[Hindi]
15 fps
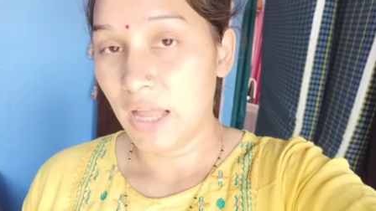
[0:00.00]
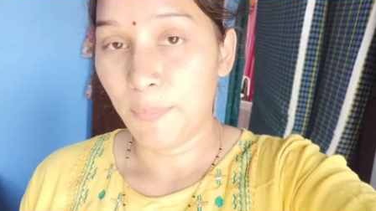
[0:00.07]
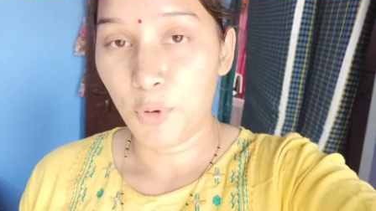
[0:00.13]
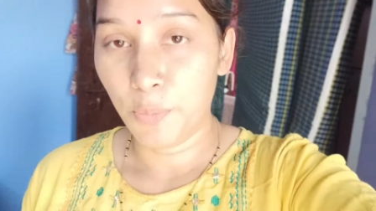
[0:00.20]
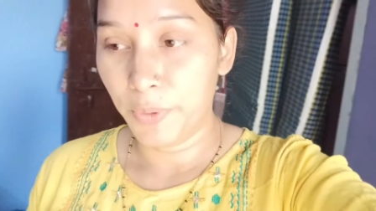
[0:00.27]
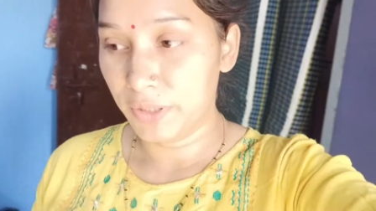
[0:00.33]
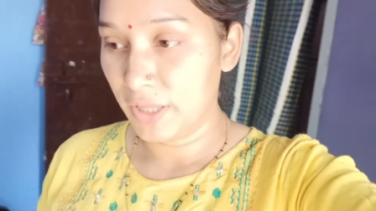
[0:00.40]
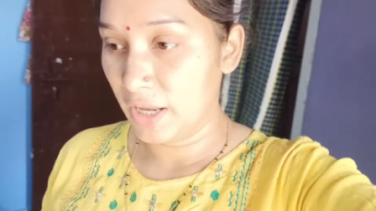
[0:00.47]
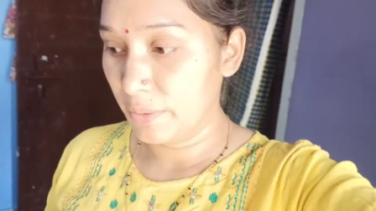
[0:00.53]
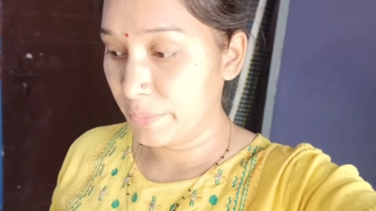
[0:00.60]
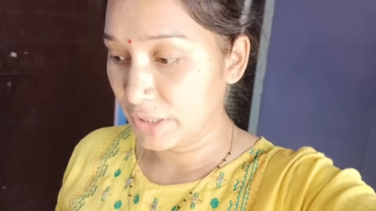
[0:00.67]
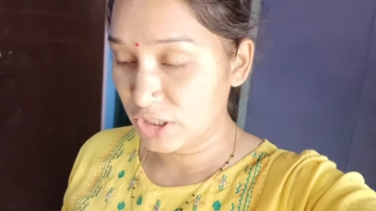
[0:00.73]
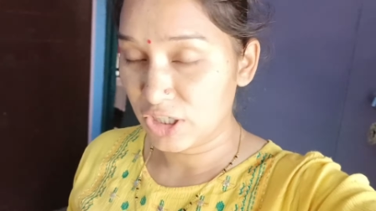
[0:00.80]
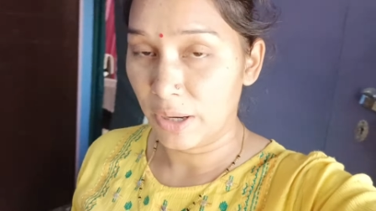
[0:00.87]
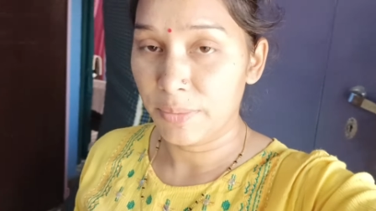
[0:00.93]
आपको पता है ना
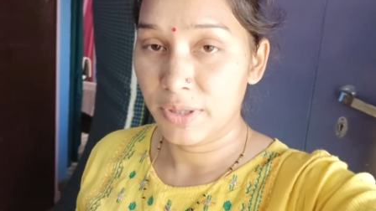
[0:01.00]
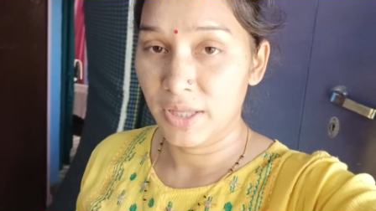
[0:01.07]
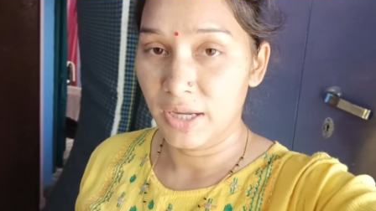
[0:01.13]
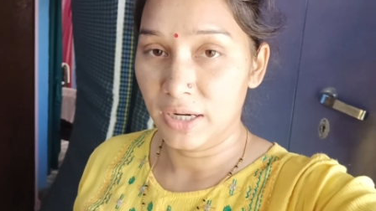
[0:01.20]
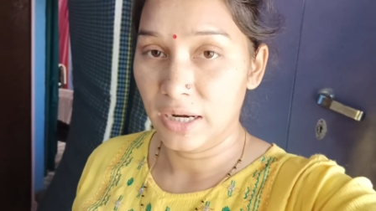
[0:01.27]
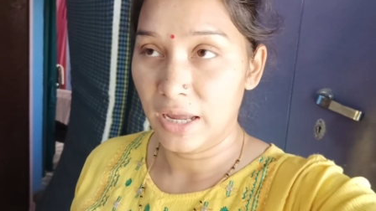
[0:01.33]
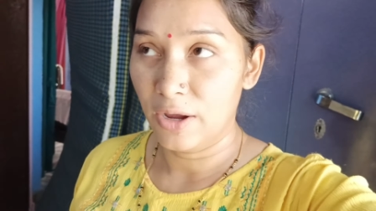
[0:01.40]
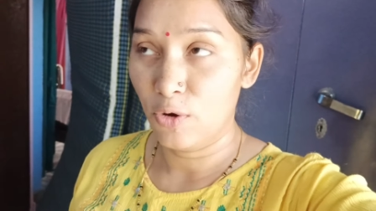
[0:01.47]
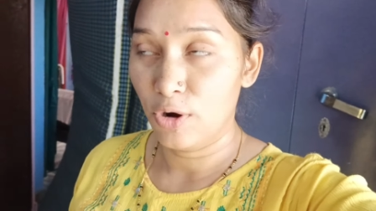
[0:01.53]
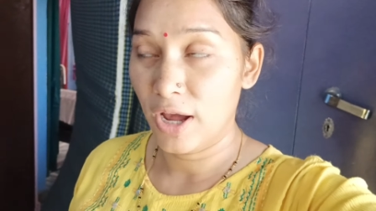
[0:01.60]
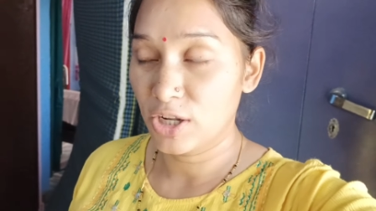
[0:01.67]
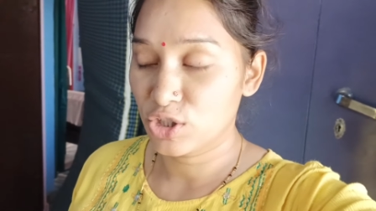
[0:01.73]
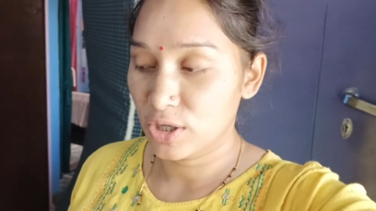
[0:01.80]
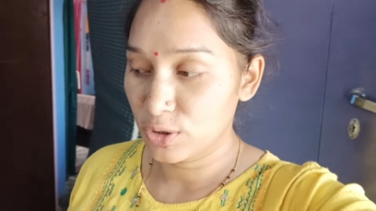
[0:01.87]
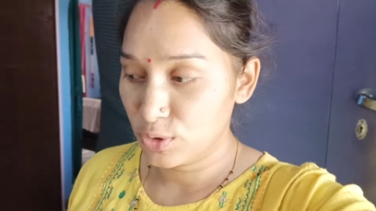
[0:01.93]
बच्चा भी देखना है और
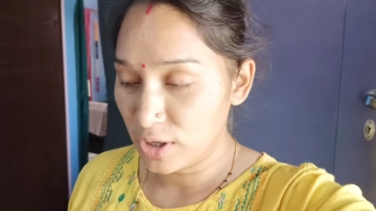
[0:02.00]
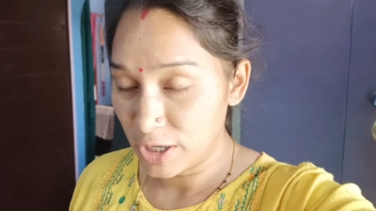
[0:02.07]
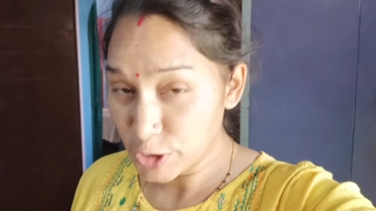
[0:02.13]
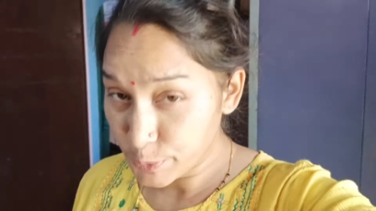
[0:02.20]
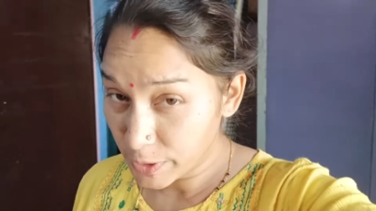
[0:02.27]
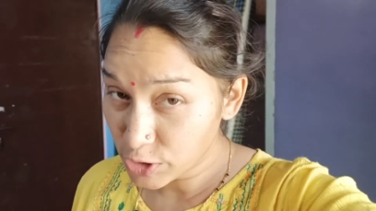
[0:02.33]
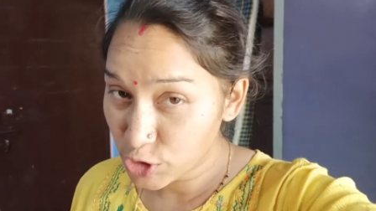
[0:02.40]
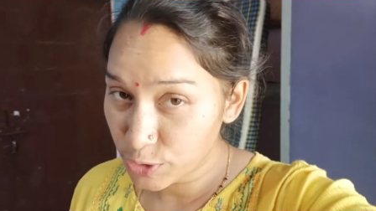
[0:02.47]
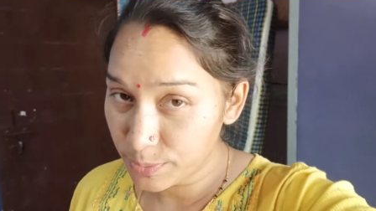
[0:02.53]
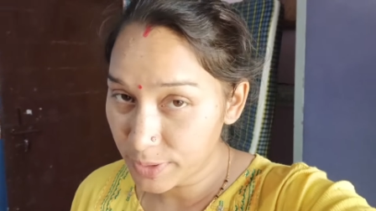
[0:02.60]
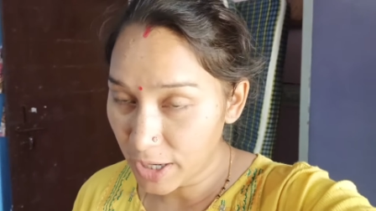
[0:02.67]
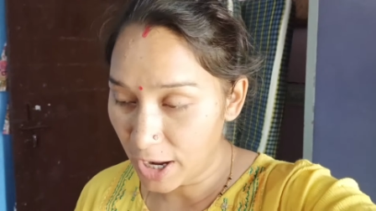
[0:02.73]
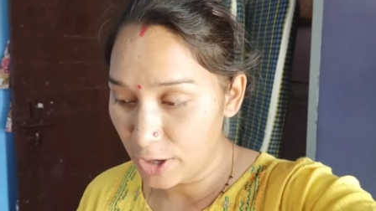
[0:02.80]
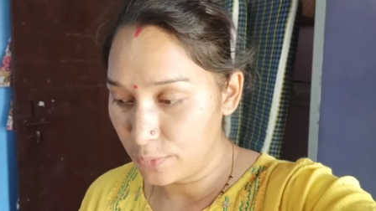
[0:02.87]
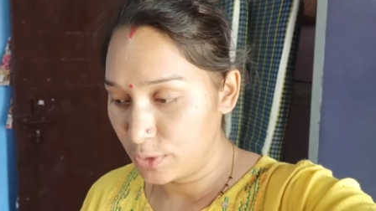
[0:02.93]
आजकल तो हस्बैंड जी
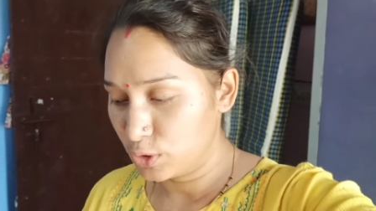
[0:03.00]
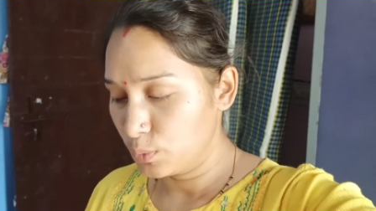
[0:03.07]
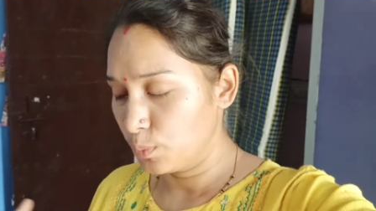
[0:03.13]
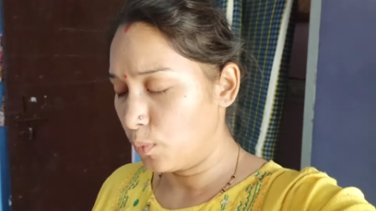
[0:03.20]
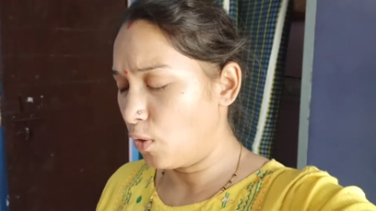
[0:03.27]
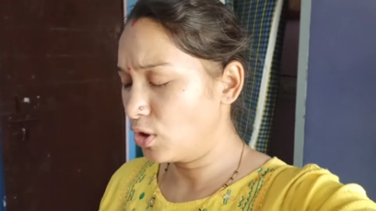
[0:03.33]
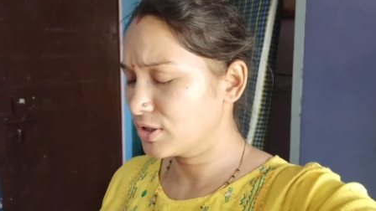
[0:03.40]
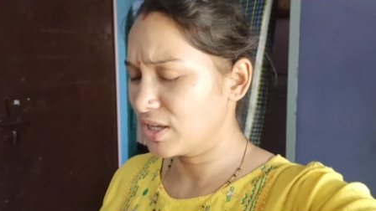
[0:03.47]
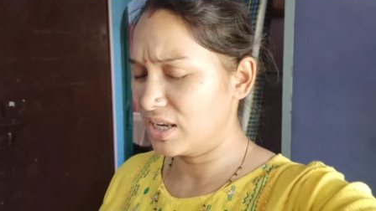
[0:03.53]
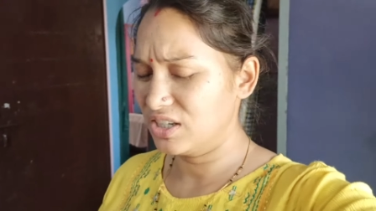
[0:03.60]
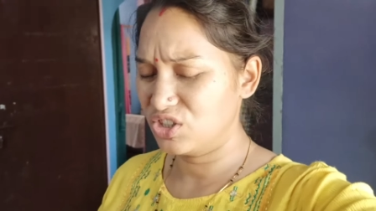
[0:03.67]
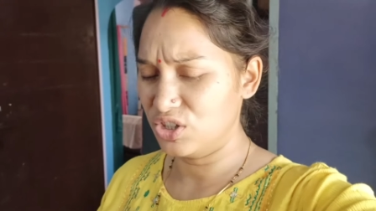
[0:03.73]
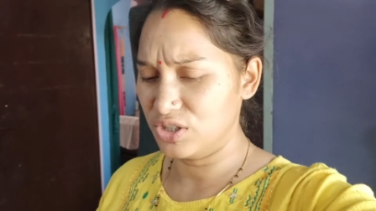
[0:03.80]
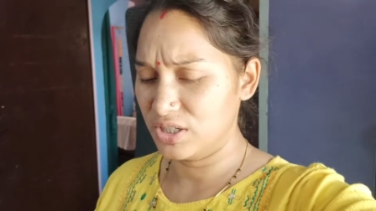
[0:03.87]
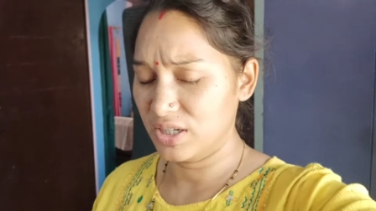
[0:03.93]
भी आए हुए हैं तो बहुत
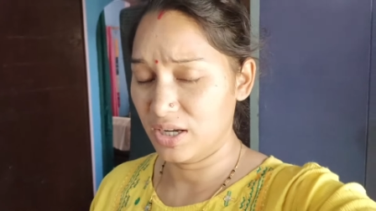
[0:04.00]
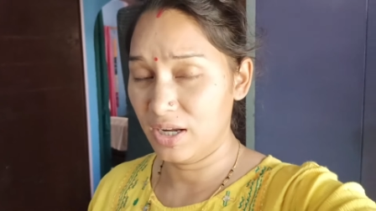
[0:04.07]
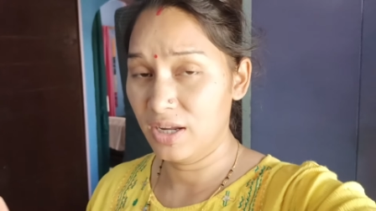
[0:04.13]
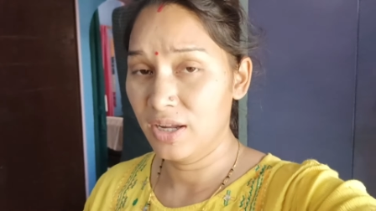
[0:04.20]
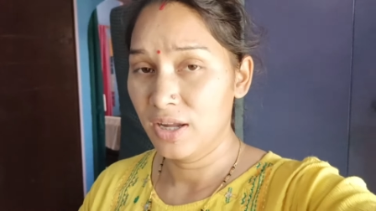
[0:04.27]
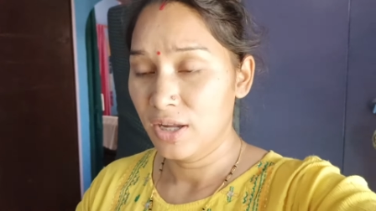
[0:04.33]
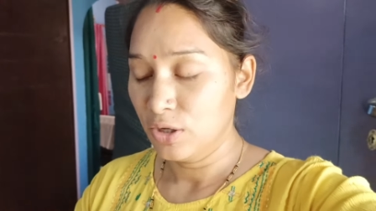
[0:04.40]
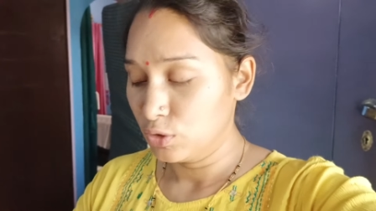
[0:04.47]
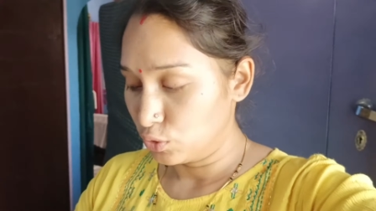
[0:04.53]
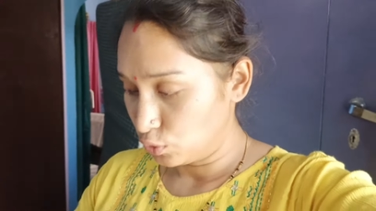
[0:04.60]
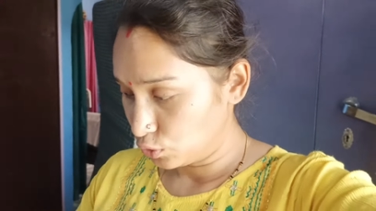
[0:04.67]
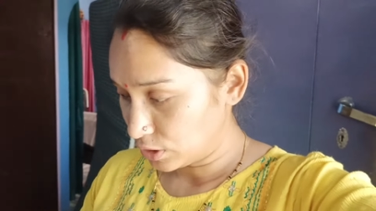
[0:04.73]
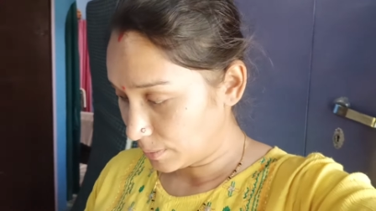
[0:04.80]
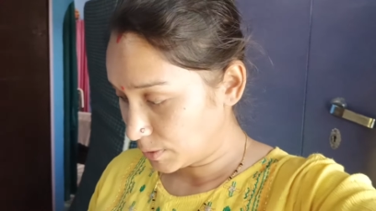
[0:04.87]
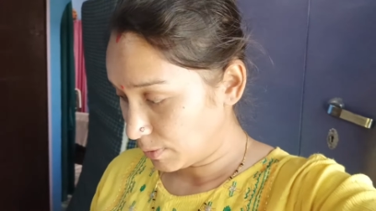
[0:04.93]
सारी चीज़ें हैं
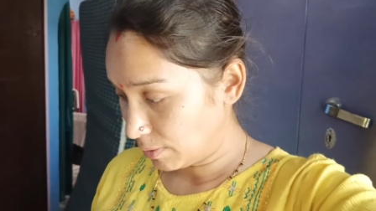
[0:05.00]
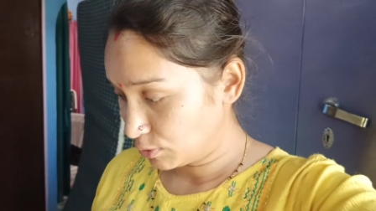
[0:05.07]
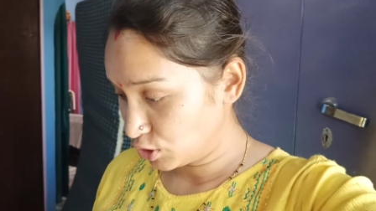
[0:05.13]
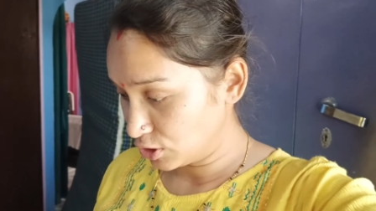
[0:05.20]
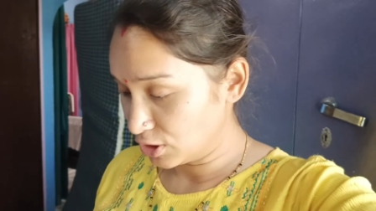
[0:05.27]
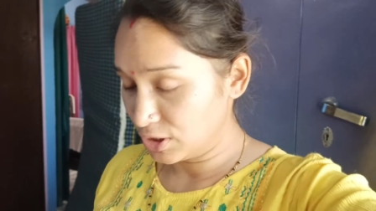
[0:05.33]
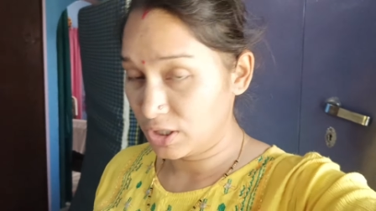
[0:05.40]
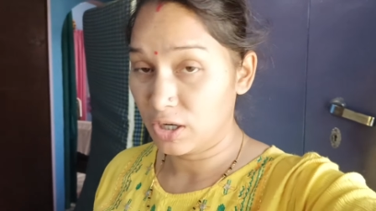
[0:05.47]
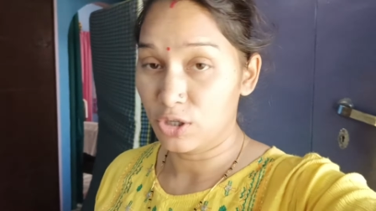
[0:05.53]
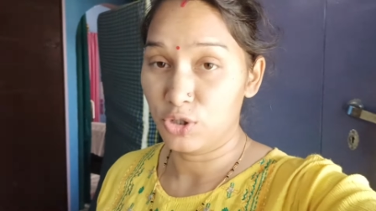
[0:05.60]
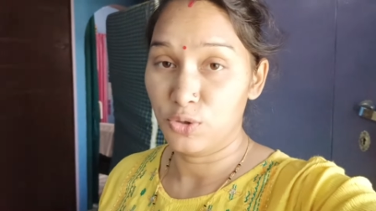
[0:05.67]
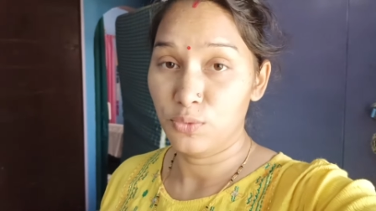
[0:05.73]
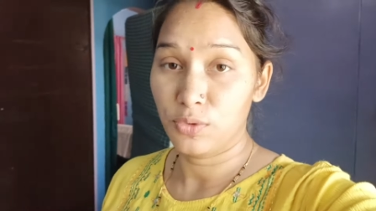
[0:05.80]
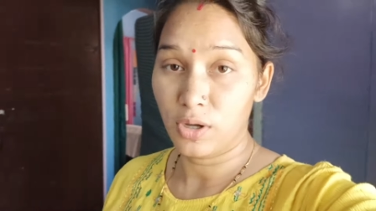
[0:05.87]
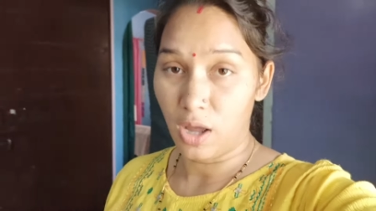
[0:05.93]
तो सबसे पहले मैं जल्दी
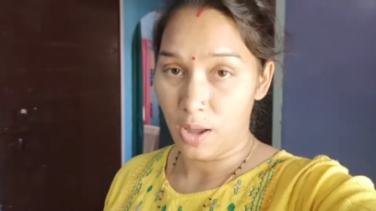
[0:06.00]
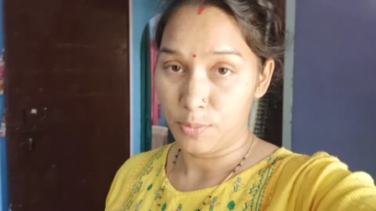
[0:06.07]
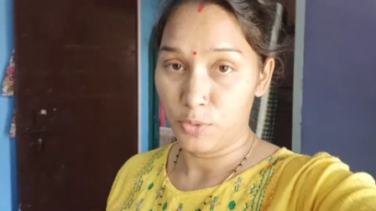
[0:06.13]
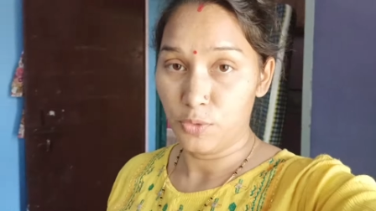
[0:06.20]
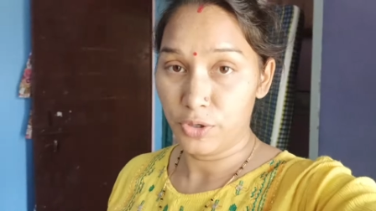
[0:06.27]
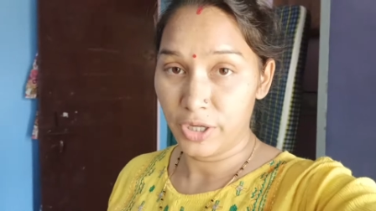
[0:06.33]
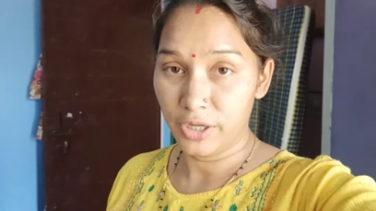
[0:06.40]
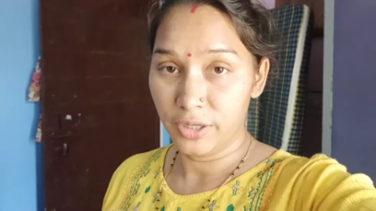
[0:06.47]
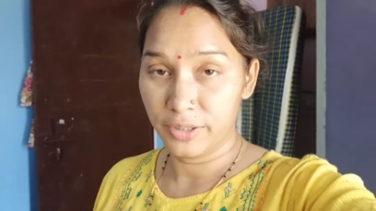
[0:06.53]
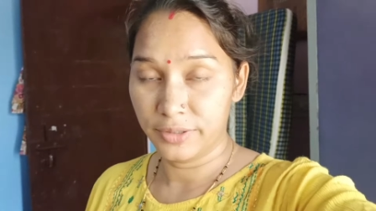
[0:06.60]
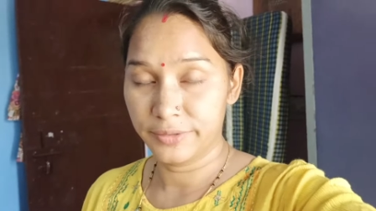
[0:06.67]
करती हूँ काम ओके